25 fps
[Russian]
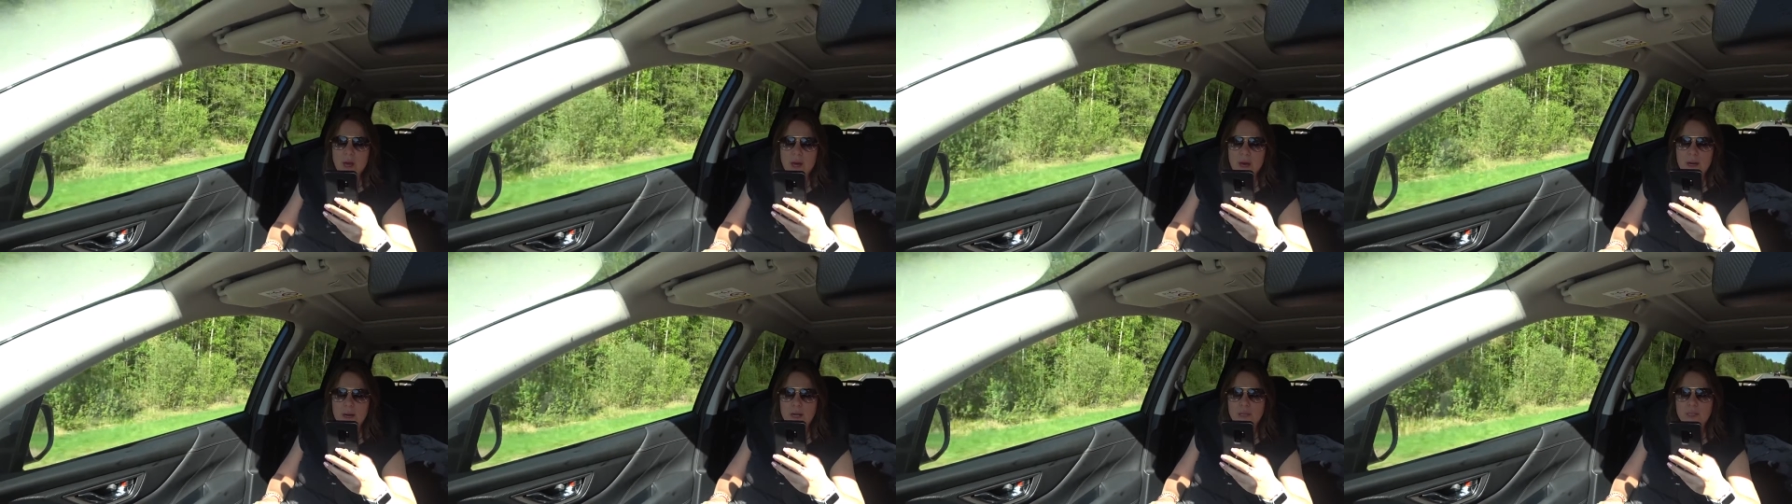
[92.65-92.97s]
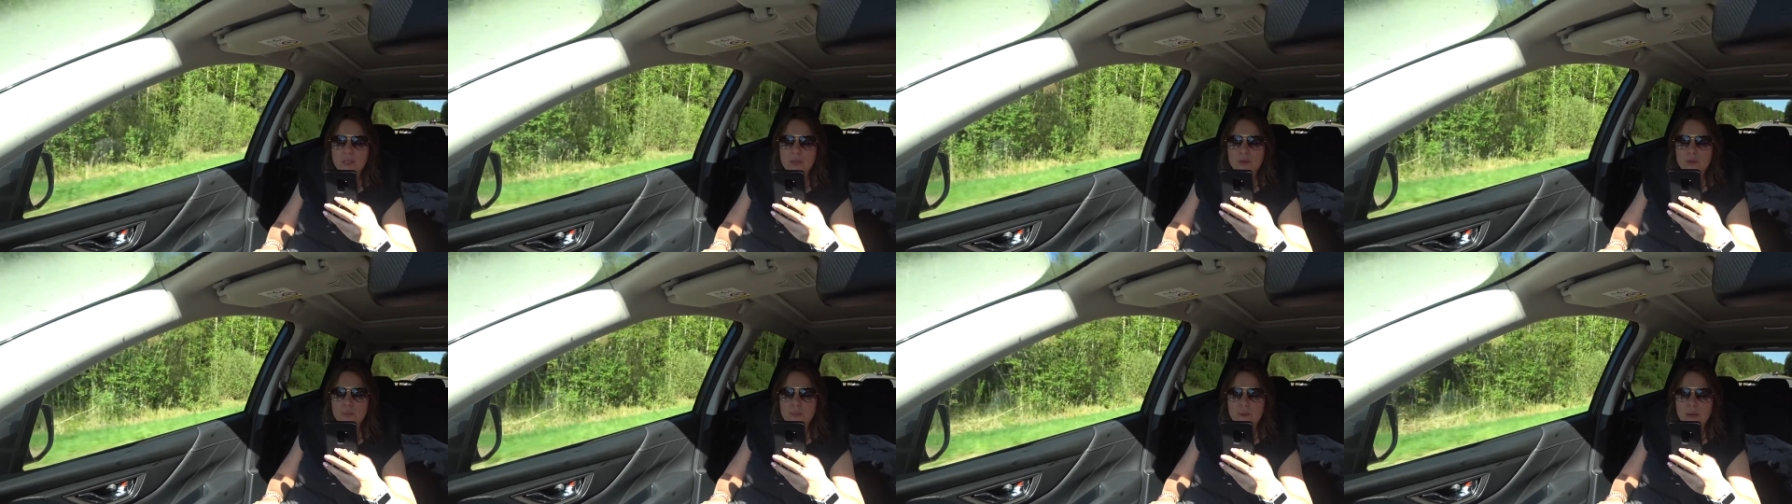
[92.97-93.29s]

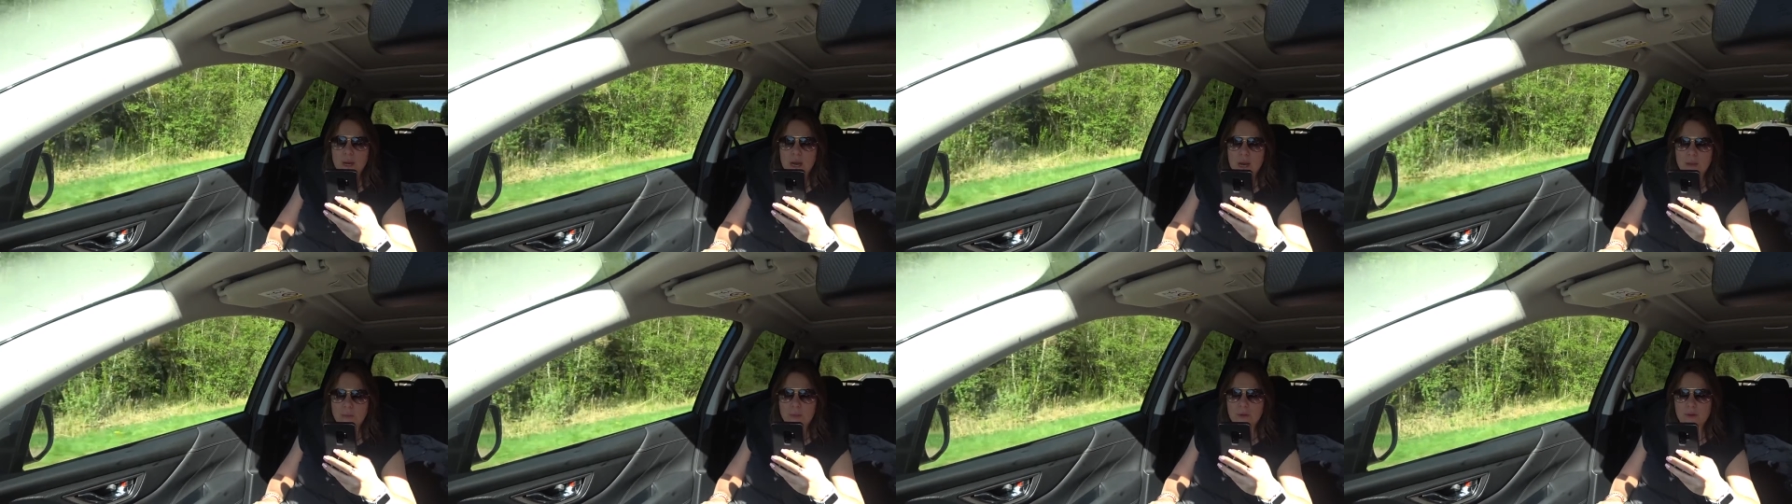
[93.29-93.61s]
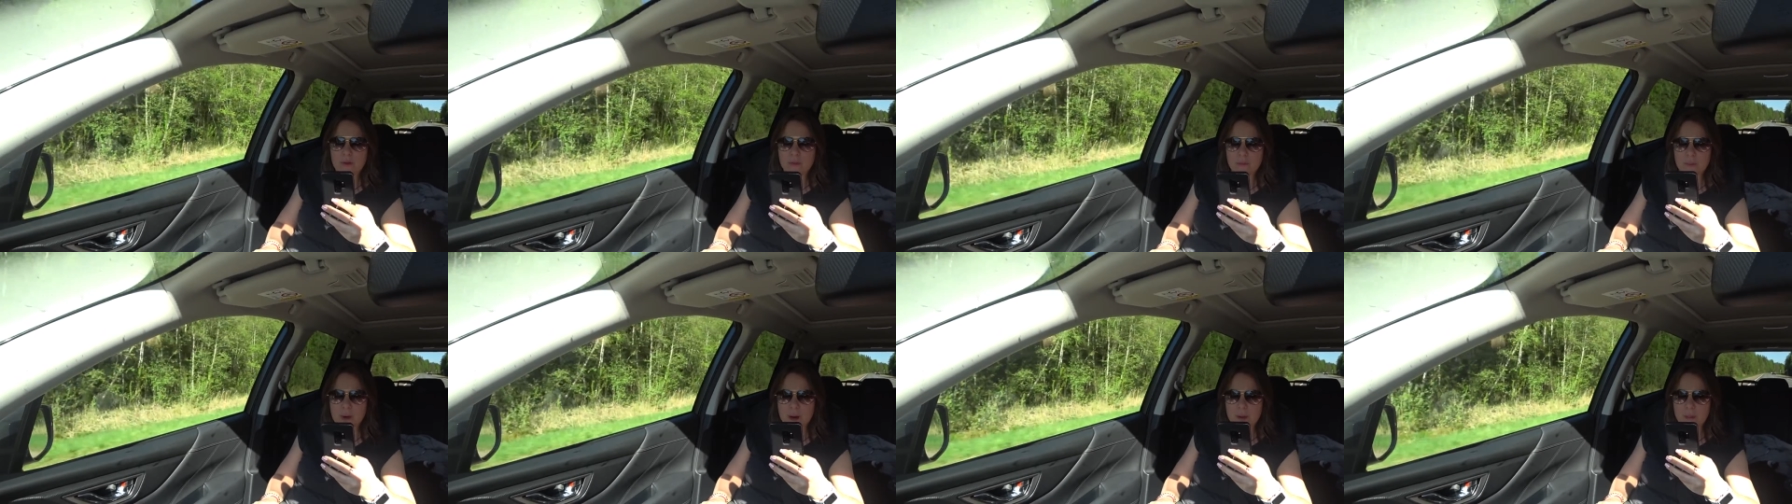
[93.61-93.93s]
Характер
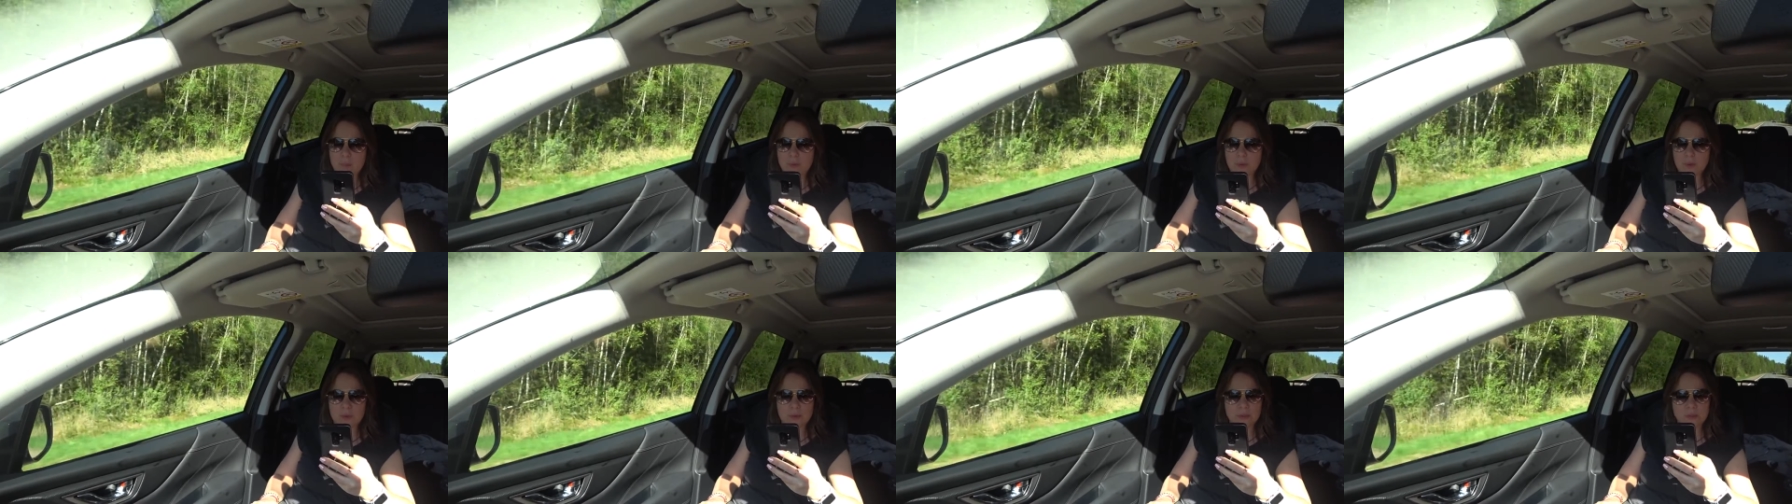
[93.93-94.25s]
упрямый, в папу,